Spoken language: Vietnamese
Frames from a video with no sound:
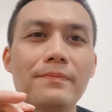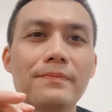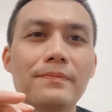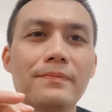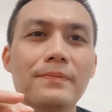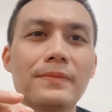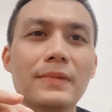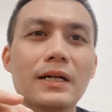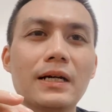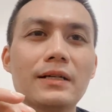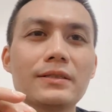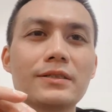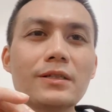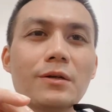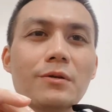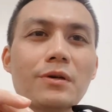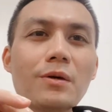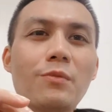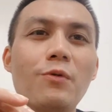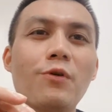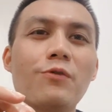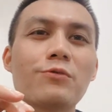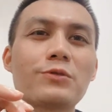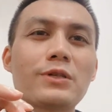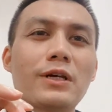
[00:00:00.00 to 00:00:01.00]
mà trong
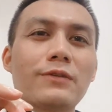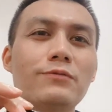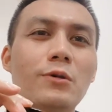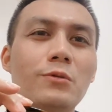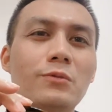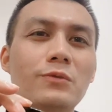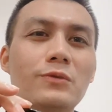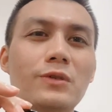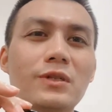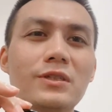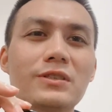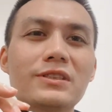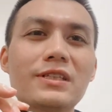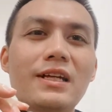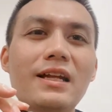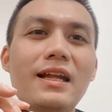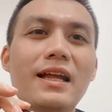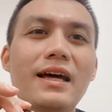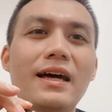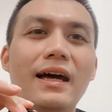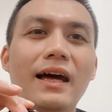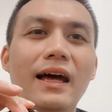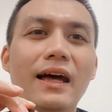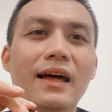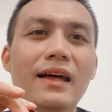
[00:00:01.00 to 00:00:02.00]
cái bộ trang phục nó rất
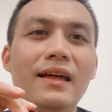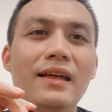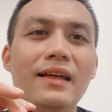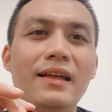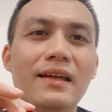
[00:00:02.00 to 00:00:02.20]
là